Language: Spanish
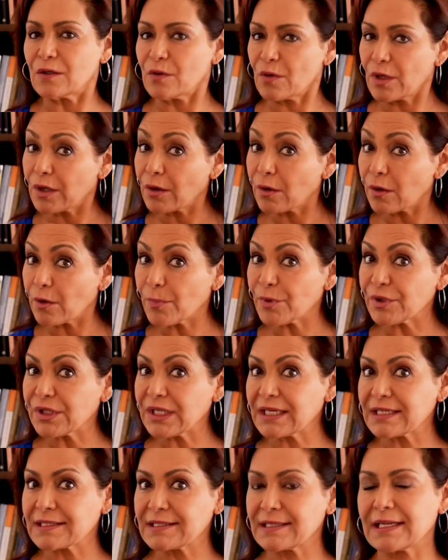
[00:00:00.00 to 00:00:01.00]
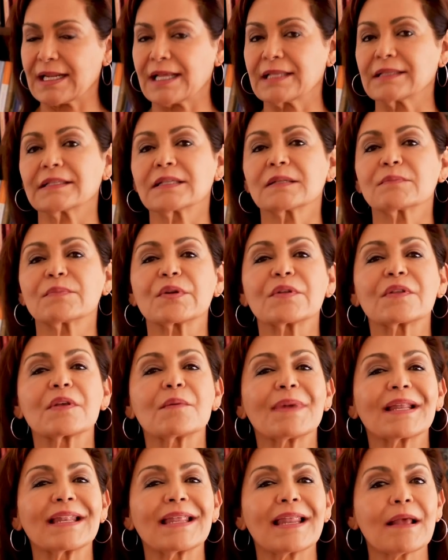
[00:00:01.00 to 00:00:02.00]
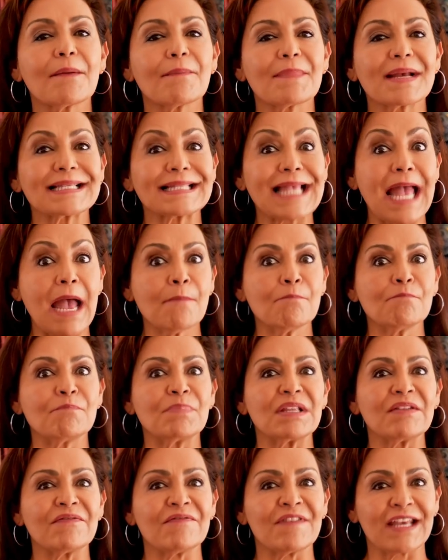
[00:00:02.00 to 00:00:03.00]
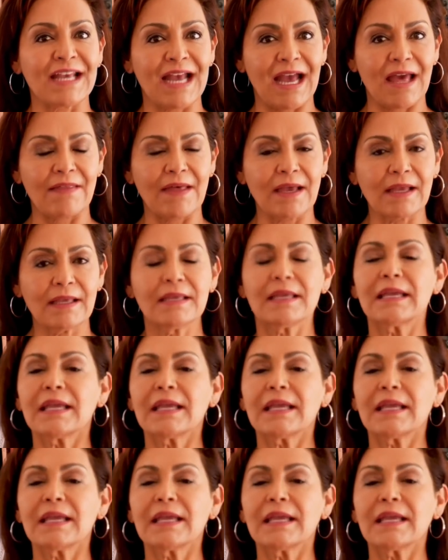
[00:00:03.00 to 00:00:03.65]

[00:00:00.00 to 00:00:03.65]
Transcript: no que no lo podían hacer antes, pero de manera más amplificada,